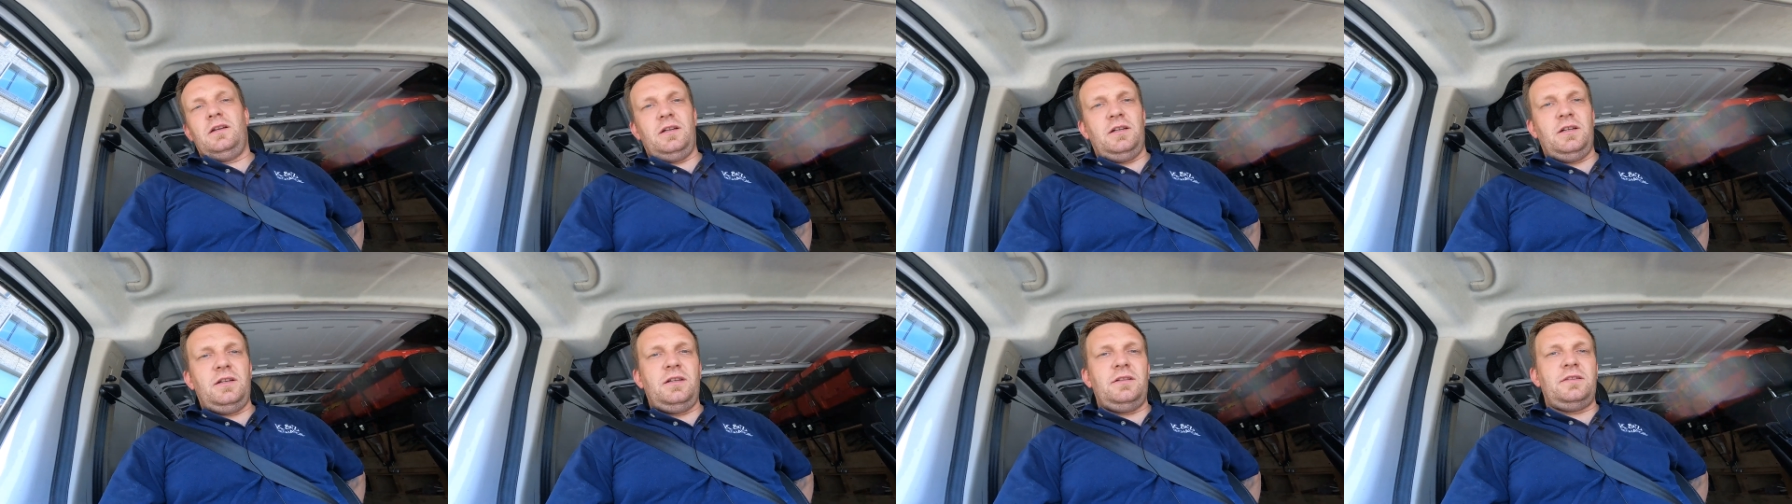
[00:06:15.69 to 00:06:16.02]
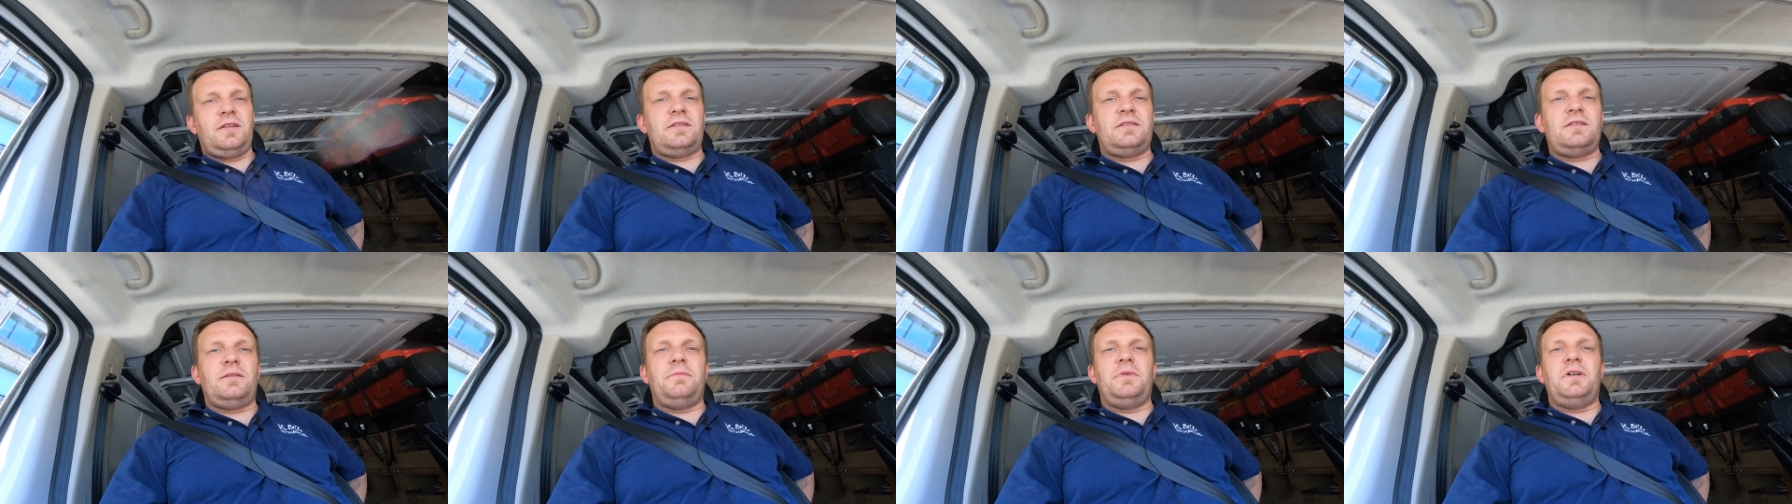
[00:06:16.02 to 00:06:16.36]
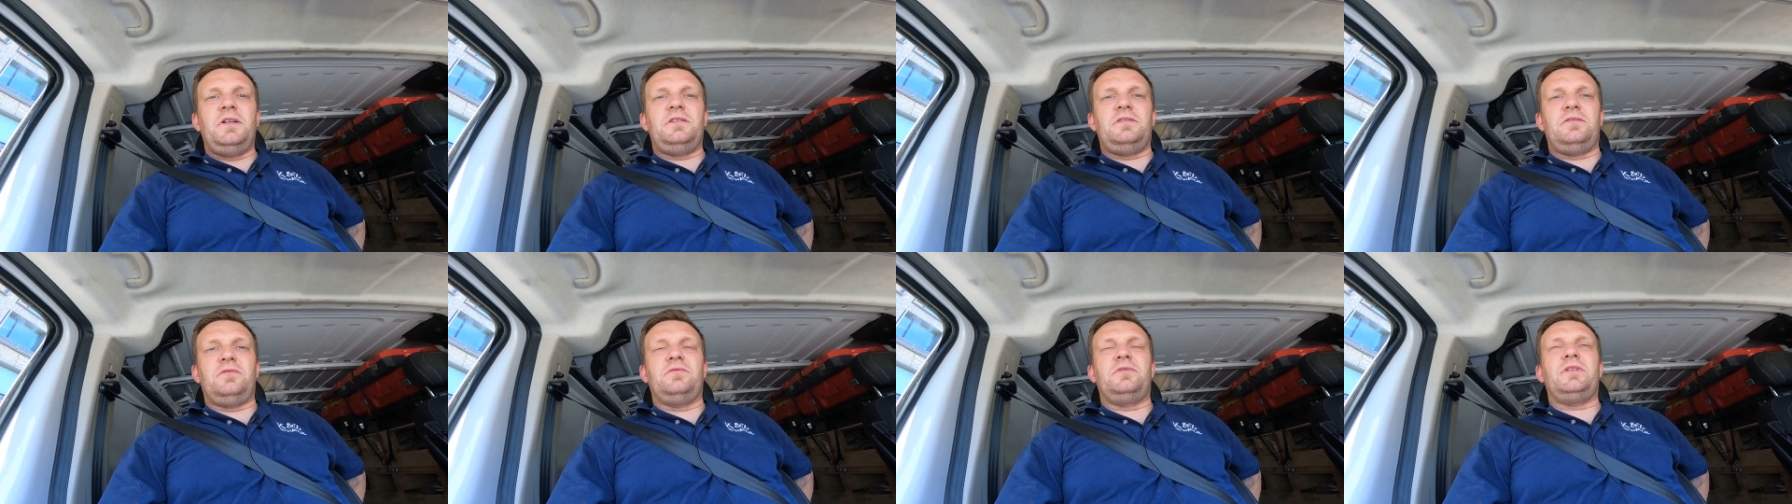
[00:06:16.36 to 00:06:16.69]
i tak samo
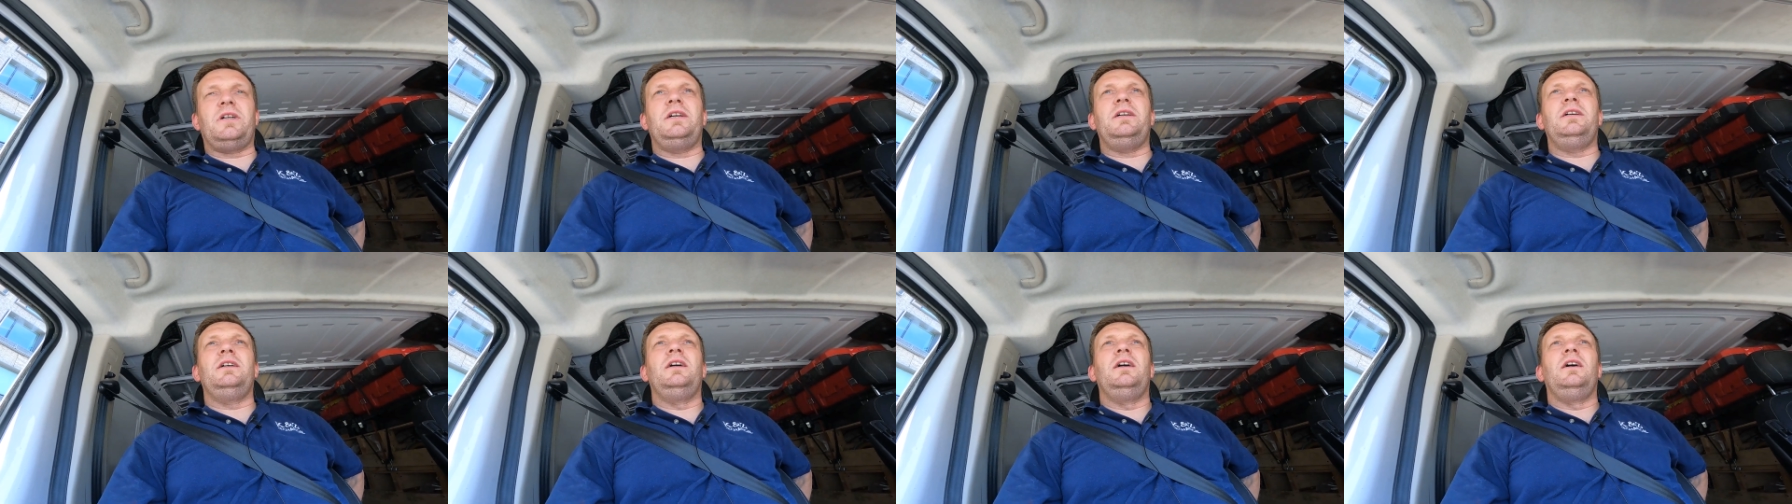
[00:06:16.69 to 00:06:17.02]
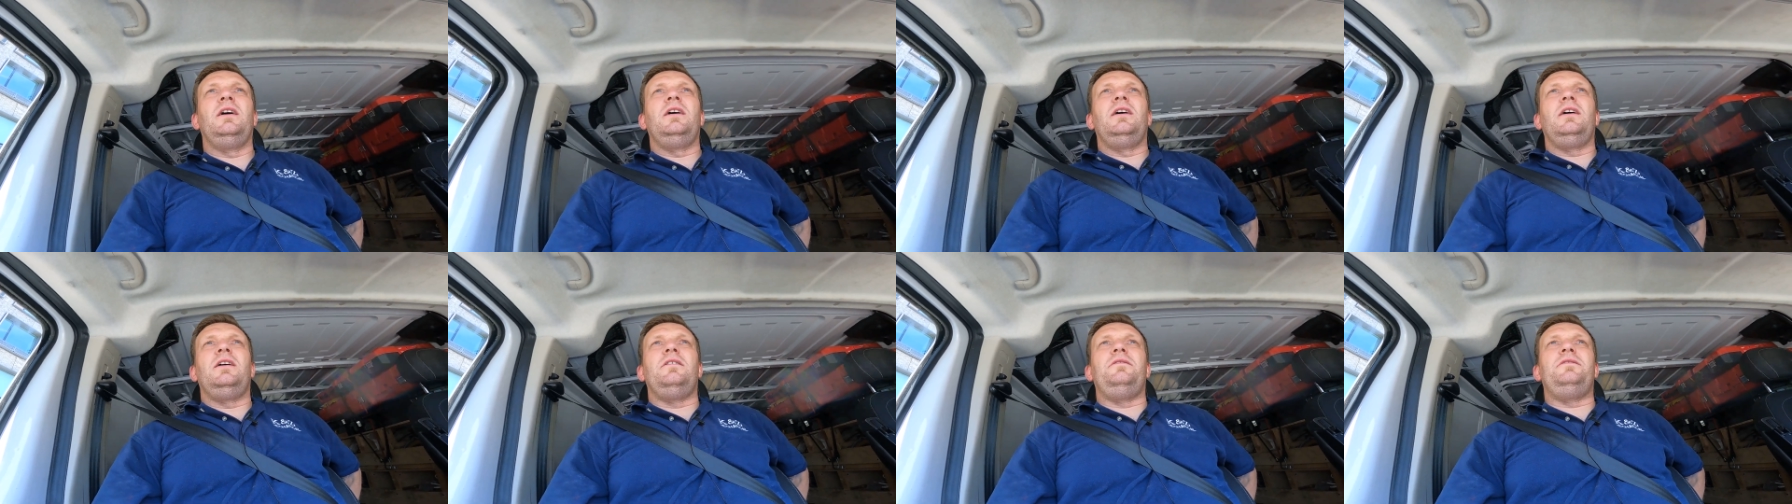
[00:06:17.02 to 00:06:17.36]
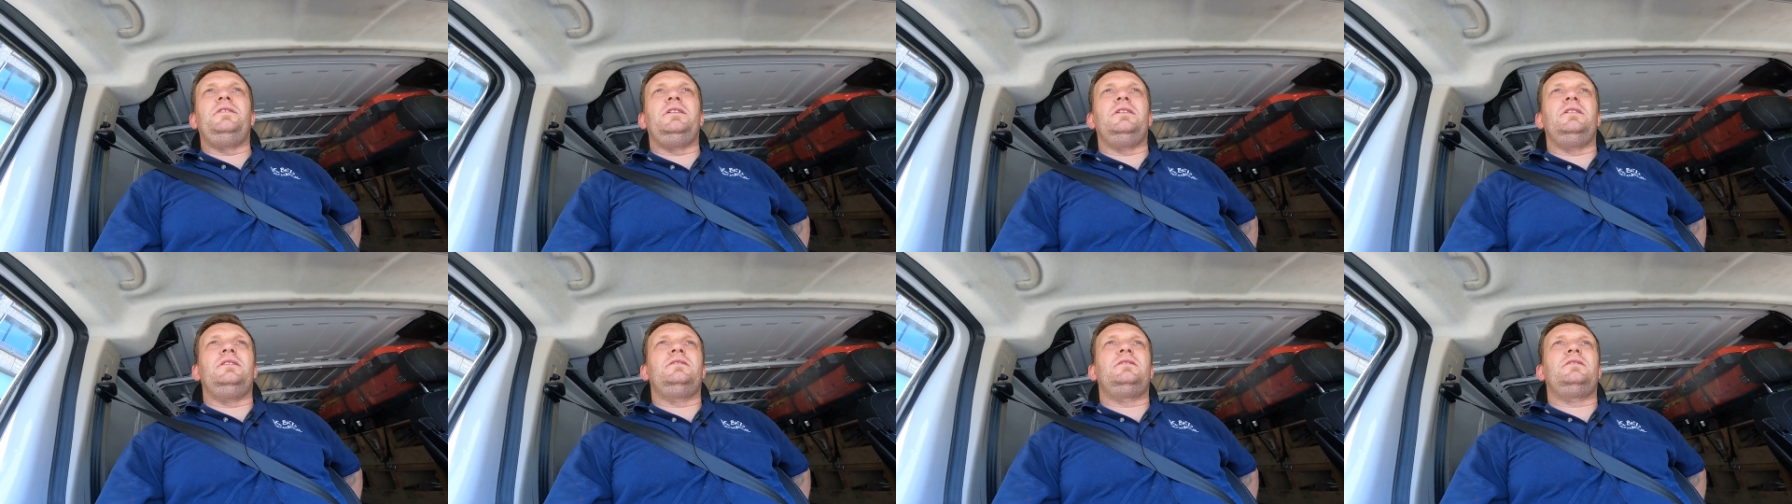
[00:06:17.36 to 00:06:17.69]
jest tutaj,
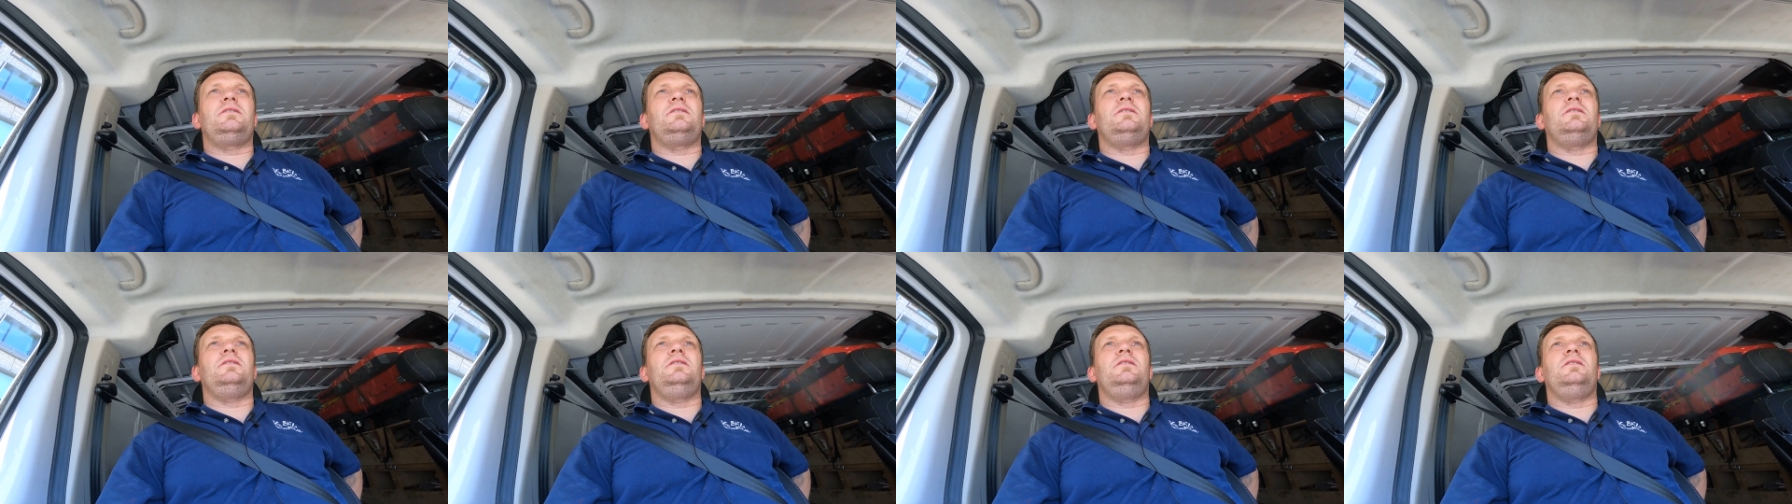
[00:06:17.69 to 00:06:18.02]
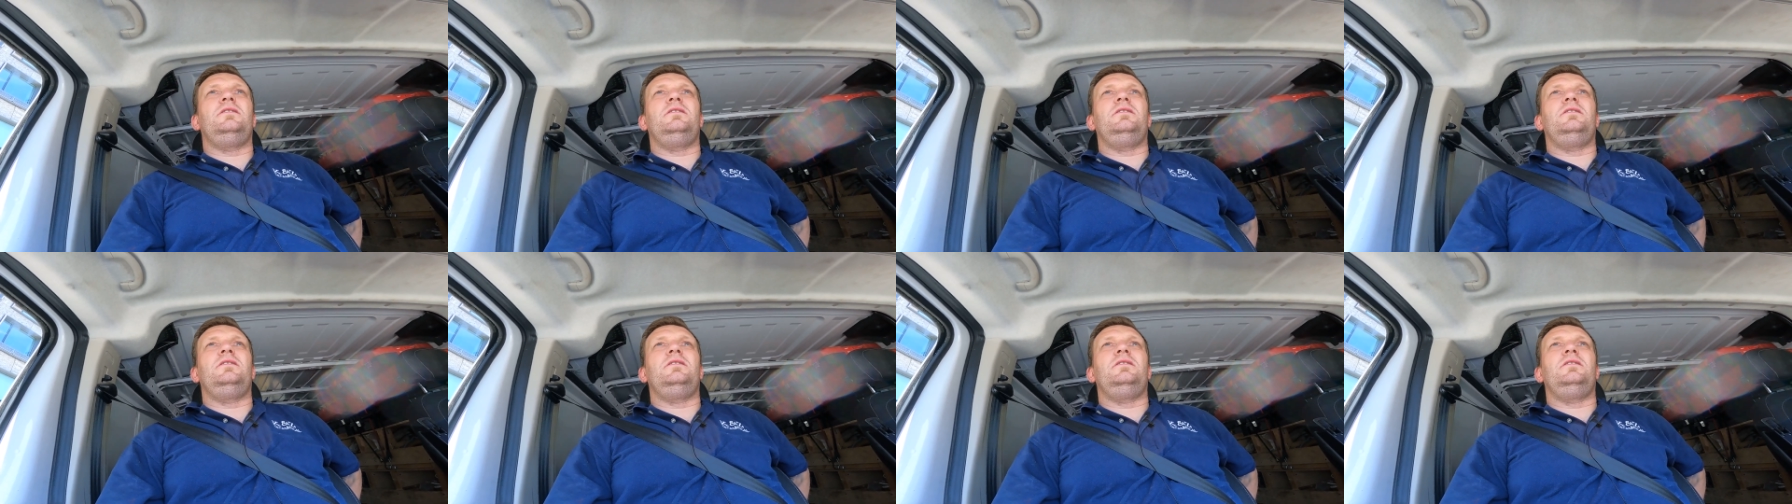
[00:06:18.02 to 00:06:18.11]
więc e,